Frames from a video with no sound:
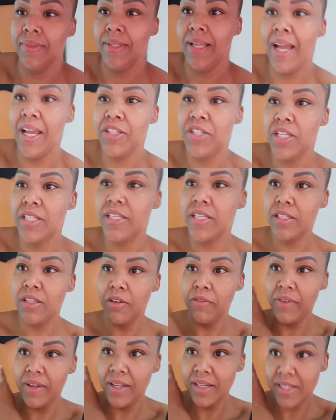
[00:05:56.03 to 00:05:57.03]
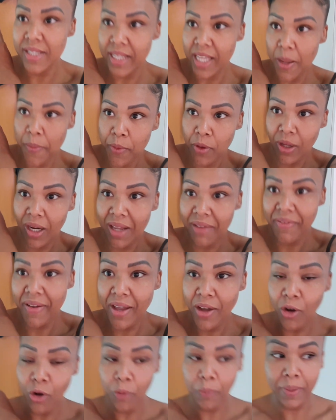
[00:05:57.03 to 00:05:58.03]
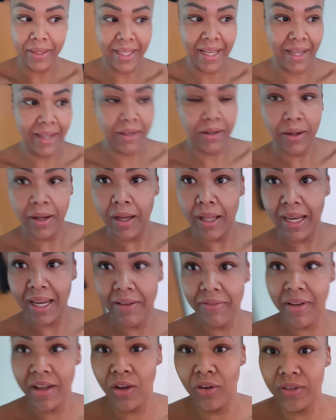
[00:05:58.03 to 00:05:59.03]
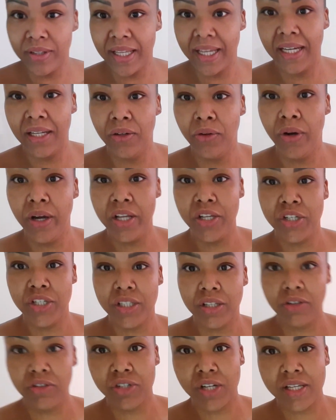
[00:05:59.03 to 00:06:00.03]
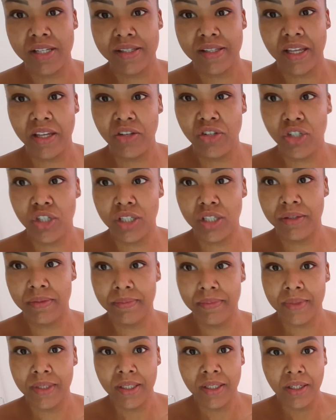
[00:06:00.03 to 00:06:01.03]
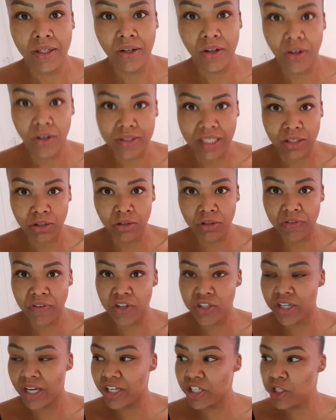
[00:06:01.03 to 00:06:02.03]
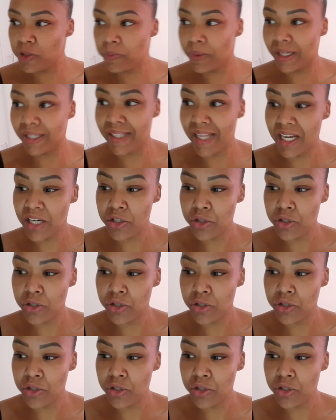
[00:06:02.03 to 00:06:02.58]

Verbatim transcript: Ah, gente, vocês estão vendo isso aqui é porque eu lavei roupa, tá? Lavei ontem à noite, então já estendi. Ó, tá tudo fechadinho por causa da